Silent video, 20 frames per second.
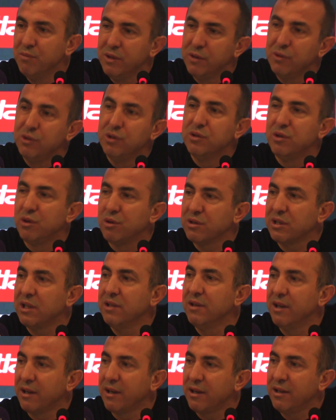da onu
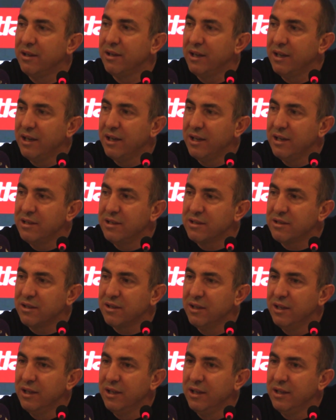90 dakikalara yayarız
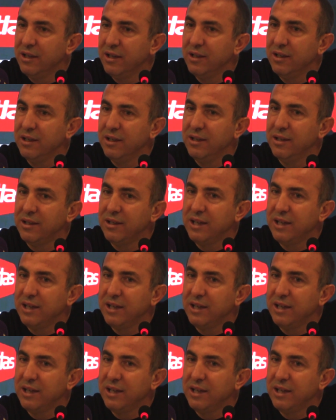e,